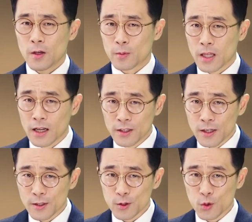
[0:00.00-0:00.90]
여러분,
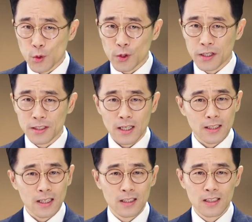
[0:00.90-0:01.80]
하늘에서 쫓겨난
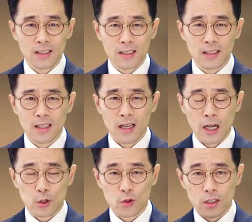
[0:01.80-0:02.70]
사탄은
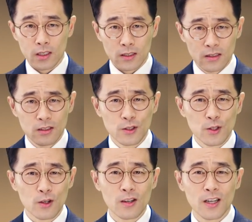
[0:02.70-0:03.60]
아주 큰
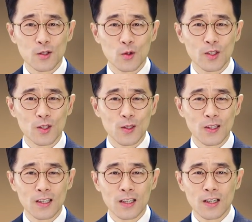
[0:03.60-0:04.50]
능력을 가지고 있죠.
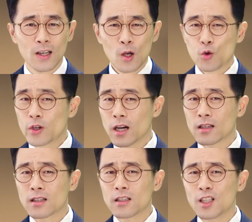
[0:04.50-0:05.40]

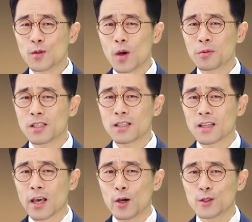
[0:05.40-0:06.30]
우리가
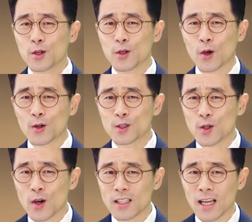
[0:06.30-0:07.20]
끊임없이 깨어서
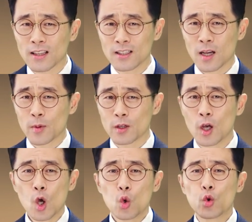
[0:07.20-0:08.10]
경성하지 않는다면
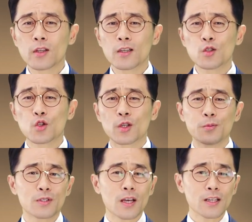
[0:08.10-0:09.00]
우리는
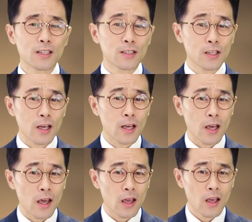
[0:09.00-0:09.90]
쉽사리
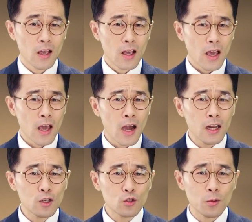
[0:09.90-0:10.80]
그의
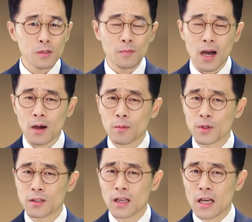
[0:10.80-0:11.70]
헤아릴 수 없이
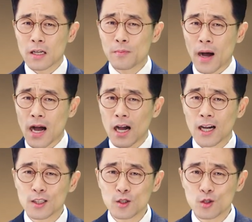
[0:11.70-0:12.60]
없는 그
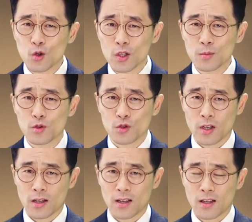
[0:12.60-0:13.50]
많은
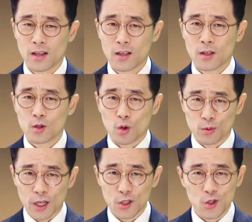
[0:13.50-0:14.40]
속임수에
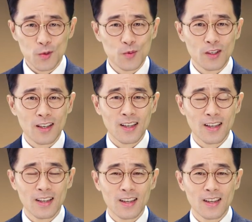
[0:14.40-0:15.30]
너무나 쉽게